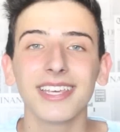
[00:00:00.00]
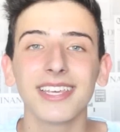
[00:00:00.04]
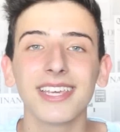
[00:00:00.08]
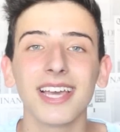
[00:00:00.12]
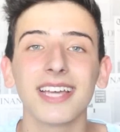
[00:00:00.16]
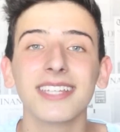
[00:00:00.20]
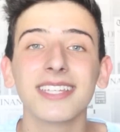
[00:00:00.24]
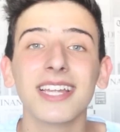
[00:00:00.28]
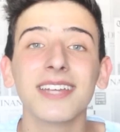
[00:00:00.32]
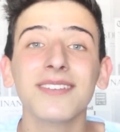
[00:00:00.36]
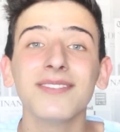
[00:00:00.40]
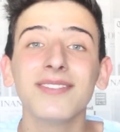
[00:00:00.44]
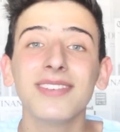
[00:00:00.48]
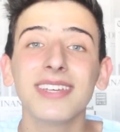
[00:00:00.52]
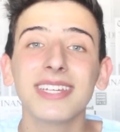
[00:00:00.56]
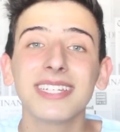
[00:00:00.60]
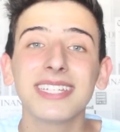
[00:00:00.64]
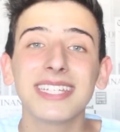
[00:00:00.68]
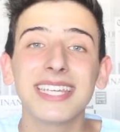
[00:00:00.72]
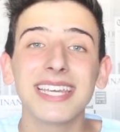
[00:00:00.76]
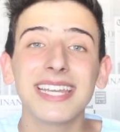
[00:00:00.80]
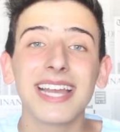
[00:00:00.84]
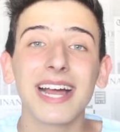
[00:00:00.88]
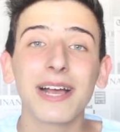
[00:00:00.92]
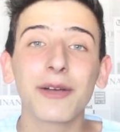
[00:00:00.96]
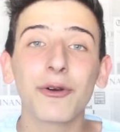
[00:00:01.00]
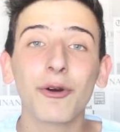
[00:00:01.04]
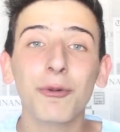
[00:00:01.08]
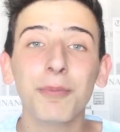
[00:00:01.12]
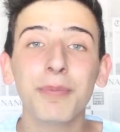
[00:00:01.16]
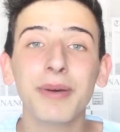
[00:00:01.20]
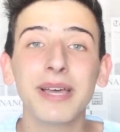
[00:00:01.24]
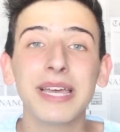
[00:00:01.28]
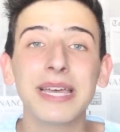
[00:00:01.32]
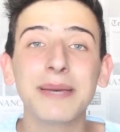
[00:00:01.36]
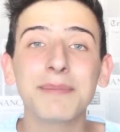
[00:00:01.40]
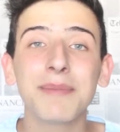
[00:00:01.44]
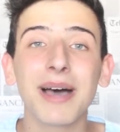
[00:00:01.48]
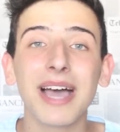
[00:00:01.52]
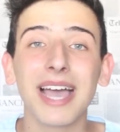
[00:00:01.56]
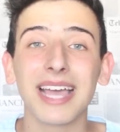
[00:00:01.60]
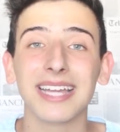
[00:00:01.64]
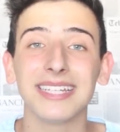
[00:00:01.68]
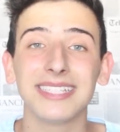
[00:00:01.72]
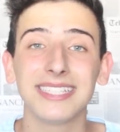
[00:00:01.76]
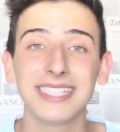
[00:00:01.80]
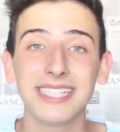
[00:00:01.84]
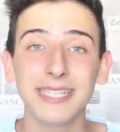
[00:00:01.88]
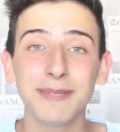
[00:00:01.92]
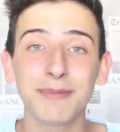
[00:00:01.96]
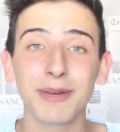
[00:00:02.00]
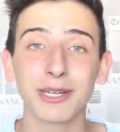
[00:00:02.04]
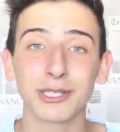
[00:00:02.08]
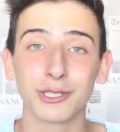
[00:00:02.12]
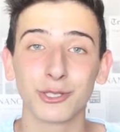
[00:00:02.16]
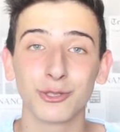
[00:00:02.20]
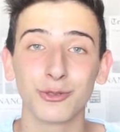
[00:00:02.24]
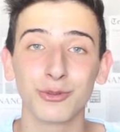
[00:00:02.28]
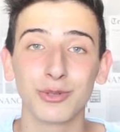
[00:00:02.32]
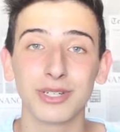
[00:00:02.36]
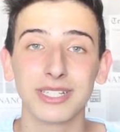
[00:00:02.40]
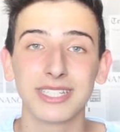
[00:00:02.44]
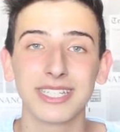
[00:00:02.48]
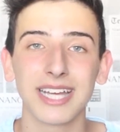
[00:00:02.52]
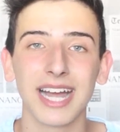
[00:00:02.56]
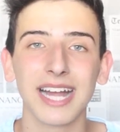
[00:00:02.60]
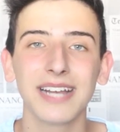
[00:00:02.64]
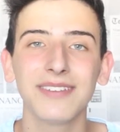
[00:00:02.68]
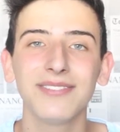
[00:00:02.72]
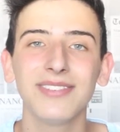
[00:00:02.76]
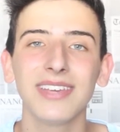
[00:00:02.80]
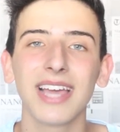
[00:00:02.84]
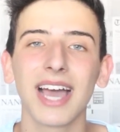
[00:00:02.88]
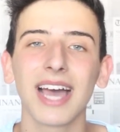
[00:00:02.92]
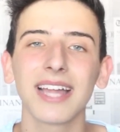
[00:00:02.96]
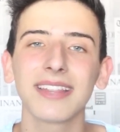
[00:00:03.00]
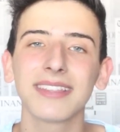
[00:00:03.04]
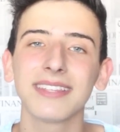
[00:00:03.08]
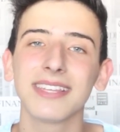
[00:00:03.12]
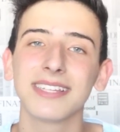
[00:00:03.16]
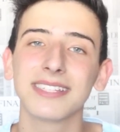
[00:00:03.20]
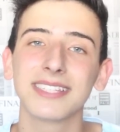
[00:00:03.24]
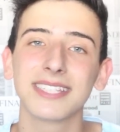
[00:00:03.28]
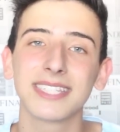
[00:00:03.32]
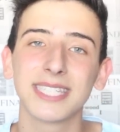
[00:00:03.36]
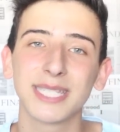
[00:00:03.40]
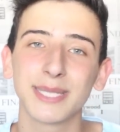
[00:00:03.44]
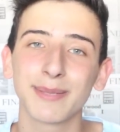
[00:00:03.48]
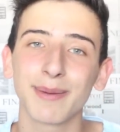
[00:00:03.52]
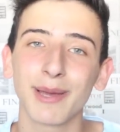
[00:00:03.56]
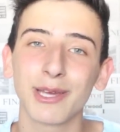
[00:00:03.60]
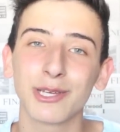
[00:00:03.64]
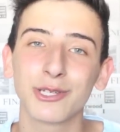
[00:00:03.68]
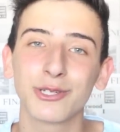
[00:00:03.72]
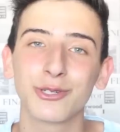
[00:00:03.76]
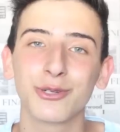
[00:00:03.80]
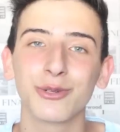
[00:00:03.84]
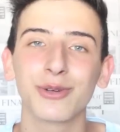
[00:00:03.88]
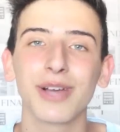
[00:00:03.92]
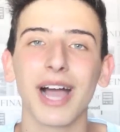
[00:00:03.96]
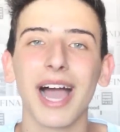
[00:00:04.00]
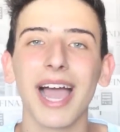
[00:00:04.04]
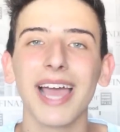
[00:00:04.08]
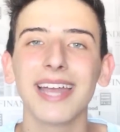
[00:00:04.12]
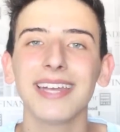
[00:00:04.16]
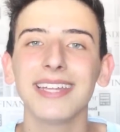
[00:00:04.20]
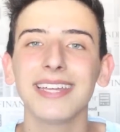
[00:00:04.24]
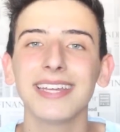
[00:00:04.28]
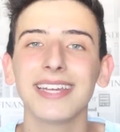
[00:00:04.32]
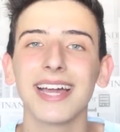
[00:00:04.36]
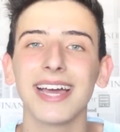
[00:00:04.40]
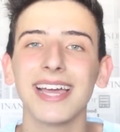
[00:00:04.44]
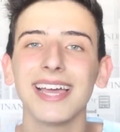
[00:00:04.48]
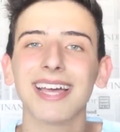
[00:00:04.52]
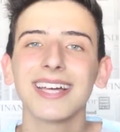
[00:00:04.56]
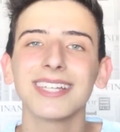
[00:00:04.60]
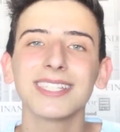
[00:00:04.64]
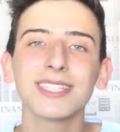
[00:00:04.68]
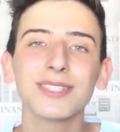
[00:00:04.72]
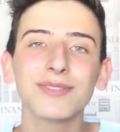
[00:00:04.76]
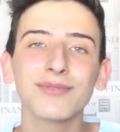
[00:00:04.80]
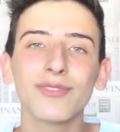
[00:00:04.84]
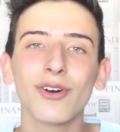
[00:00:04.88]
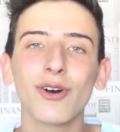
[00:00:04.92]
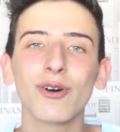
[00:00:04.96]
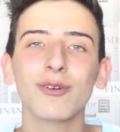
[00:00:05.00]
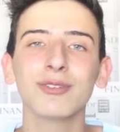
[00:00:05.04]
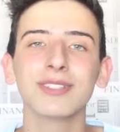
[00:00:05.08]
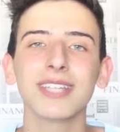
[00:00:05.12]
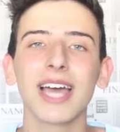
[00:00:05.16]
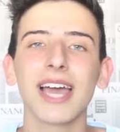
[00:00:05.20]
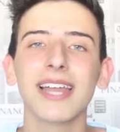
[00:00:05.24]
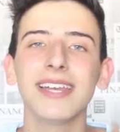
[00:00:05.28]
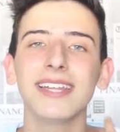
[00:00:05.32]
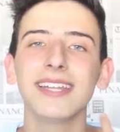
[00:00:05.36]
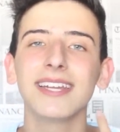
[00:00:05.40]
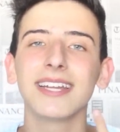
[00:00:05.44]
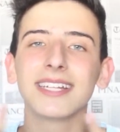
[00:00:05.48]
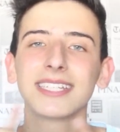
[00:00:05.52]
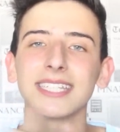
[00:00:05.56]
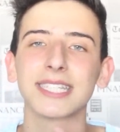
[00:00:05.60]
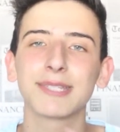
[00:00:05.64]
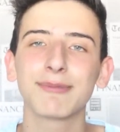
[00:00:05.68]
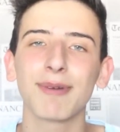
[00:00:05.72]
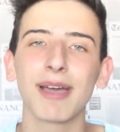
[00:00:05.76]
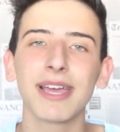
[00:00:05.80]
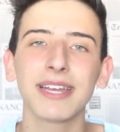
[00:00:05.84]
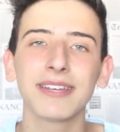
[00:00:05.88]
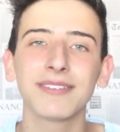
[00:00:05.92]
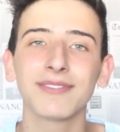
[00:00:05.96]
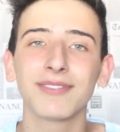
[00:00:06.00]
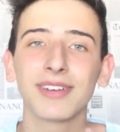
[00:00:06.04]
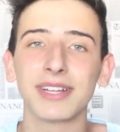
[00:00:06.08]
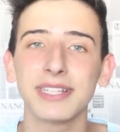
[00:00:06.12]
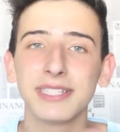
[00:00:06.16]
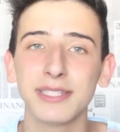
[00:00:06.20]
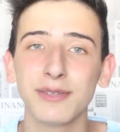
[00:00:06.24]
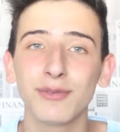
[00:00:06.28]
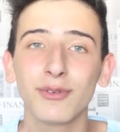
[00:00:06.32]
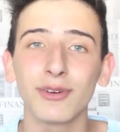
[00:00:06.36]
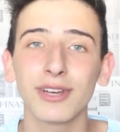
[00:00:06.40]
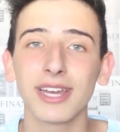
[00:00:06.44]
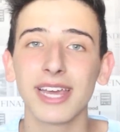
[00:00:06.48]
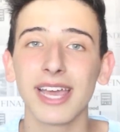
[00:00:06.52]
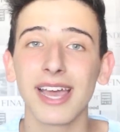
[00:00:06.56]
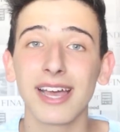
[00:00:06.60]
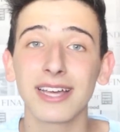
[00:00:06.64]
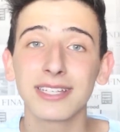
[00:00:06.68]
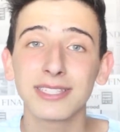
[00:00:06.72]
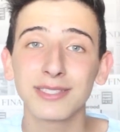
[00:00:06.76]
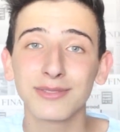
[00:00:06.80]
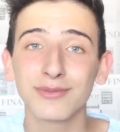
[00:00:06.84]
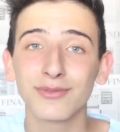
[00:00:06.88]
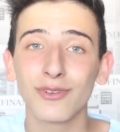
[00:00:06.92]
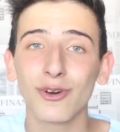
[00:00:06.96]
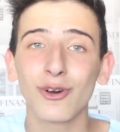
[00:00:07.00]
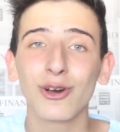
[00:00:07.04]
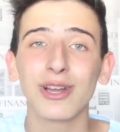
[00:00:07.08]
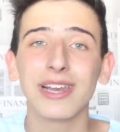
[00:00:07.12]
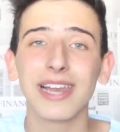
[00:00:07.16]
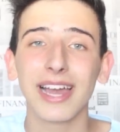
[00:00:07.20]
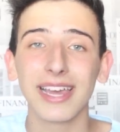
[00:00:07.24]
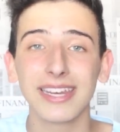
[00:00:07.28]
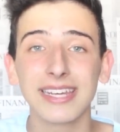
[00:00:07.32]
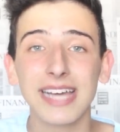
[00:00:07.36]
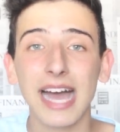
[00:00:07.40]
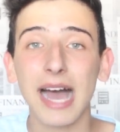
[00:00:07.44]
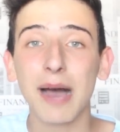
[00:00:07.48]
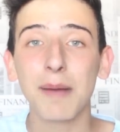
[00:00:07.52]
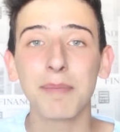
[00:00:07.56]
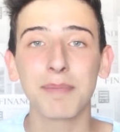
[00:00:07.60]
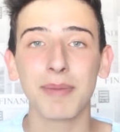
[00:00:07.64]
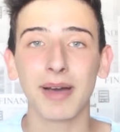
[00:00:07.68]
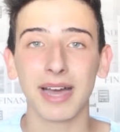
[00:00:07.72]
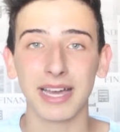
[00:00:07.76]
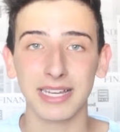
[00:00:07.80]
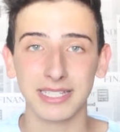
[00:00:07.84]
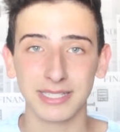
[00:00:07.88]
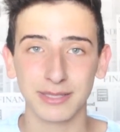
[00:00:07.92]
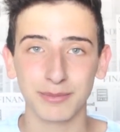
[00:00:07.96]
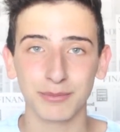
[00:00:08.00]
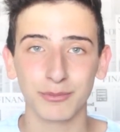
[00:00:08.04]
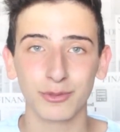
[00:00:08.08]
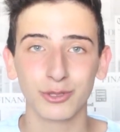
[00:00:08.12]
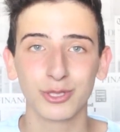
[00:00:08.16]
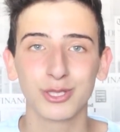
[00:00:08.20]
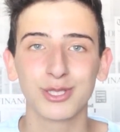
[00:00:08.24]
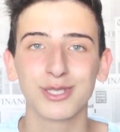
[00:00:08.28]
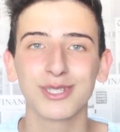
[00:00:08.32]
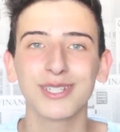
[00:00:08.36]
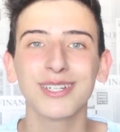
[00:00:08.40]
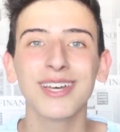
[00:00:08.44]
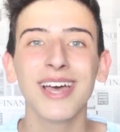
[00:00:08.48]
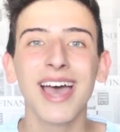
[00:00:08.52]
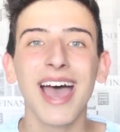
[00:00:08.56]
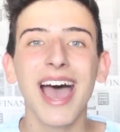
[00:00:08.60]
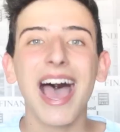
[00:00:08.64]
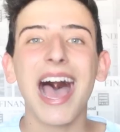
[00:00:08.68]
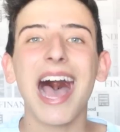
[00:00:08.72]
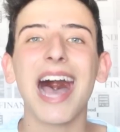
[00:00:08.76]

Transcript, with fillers: Ja, dann wird jeder Gruppe immer ein Thema zugeteilt. Wir hatten jetzt zwei Stück. Eine in der ersten Woche und eine in der zweiten, weil die von der ersten Woche leider abreisen musste.